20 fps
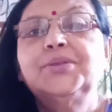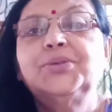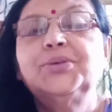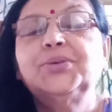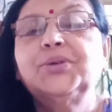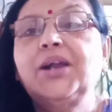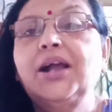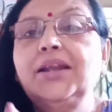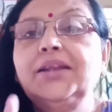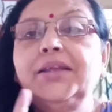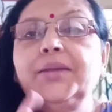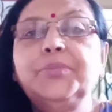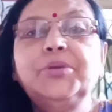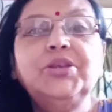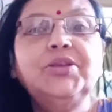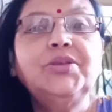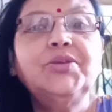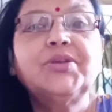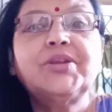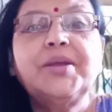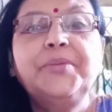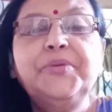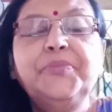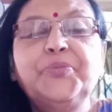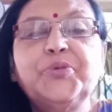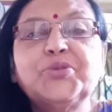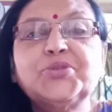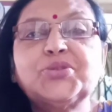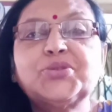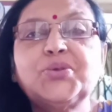তো কালকে ভিডিওটা আমি
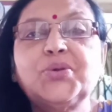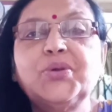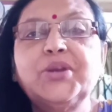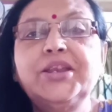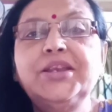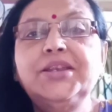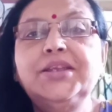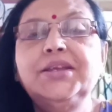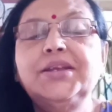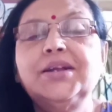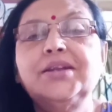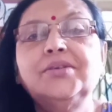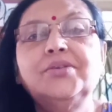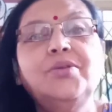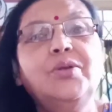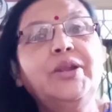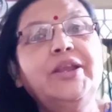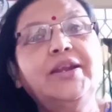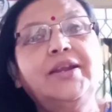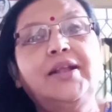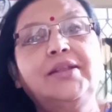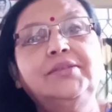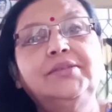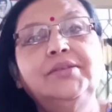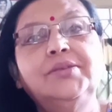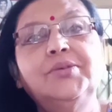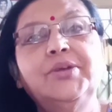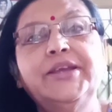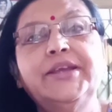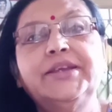পোস্ট করিনি কারণ অনেক
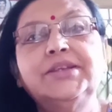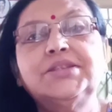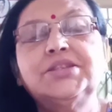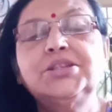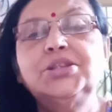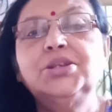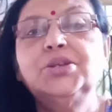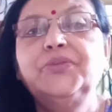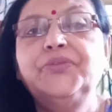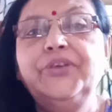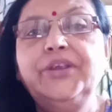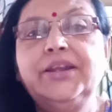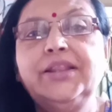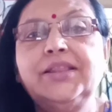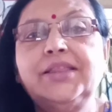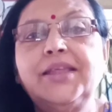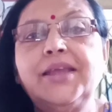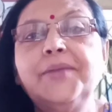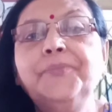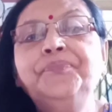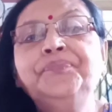রাত্রি হয়ে গেছিলো ফিরতে